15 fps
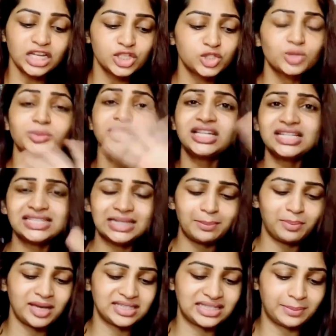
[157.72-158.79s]
ஸோ முதல்ல
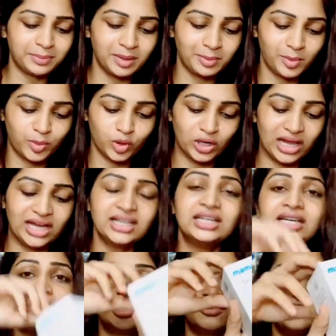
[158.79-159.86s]
ஸ்டெப் பை ஸ்டெப் நம்ம போகலாம்
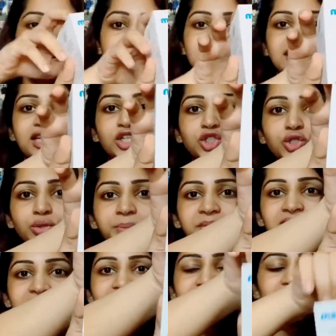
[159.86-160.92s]
த ஃபர்ஸ்ட் திங் ஷுட்
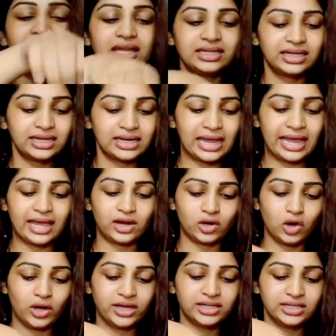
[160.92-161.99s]
பி தி அனியன் ஹேர்
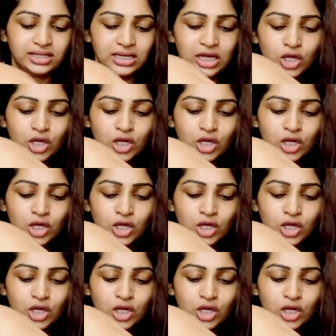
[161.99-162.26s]
ஆயில்